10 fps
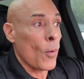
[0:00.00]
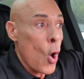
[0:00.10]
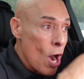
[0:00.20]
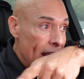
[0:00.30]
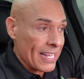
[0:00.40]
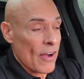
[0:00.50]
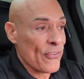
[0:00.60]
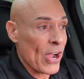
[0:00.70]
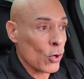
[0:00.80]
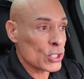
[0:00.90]
ponme el
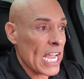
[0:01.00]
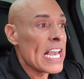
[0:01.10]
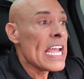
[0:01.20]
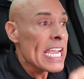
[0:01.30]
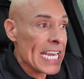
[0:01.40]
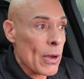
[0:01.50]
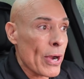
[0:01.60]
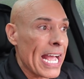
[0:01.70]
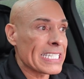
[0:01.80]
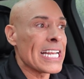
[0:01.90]
café, Hoskel, y le
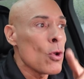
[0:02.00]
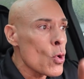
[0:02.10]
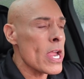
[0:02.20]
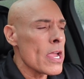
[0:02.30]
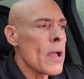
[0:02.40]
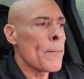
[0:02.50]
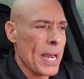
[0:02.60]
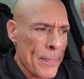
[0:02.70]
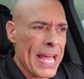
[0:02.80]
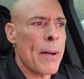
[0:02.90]
voy a decir, Luis,
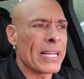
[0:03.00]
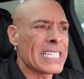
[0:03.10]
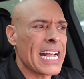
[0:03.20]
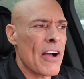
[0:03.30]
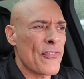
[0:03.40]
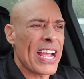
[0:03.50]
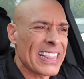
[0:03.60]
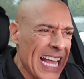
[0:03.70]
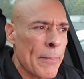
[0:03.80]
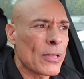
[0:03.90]
prepárame ese café,
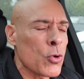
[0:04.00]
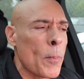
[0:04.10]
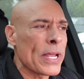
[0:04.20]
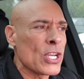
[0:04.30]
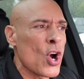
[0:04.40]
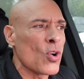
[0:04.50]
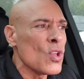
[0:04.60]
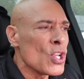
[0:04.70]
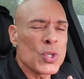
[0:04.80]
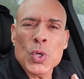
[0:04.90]
dame tu opinión.
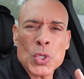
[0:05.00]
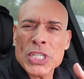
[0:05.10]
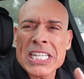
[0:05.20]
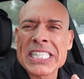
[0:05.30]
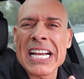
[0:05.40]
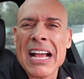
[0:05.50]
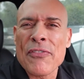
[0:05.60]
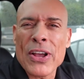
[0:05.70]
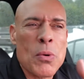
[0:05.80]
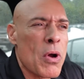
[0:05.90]
Yo no sé si el
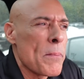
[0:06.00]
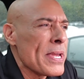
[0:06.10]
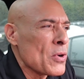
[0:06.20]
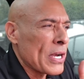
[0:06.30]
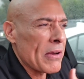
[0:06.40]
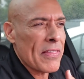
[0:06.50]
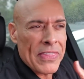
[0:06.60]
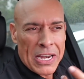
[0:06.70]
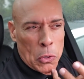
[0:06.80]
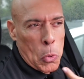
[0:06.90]
café es como el vino, que hablan
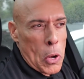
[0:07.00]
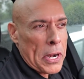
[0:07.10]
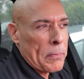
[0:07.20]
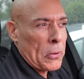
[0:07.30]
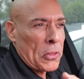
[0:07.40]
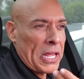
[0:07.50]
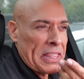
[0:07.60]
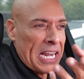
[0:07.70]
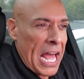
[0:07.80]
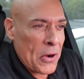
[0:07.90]
del cuerpo,
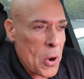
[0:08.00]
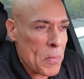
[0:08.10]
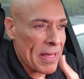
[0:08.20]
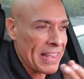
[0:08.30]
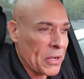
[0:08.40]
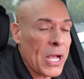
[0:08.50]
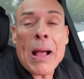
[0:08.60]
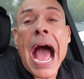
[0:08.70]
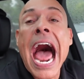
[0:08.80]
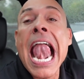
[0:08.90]
del aroma, de la cosa.
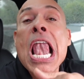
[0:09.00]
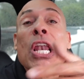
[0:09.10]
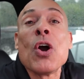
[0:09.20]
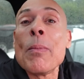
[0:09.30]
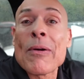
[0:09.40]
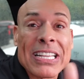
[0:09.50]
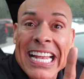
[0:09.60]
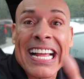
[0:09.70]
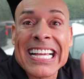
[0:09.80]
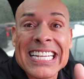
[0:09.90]
Algo me va a
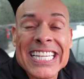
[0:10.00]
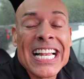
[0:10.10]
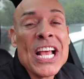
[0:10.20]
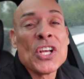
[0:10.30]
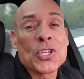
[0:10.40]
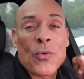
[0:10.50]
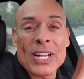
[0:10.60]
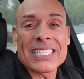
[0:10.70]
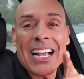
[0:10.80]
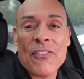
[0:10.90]
tener que decir
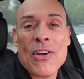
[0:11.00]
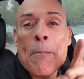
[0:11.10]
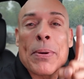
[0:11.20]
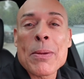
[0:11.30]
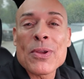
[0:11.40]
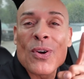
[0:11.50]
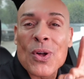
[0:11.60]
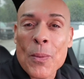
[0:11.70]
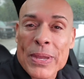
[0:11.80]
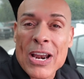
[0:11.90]
sobre ese café premium
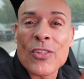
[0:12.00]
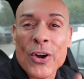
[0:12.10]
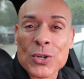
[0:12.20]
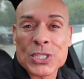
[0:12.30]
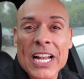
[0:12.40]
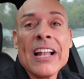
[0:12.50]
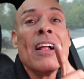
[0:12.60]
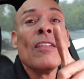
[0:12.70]
colombiano de Hoskel.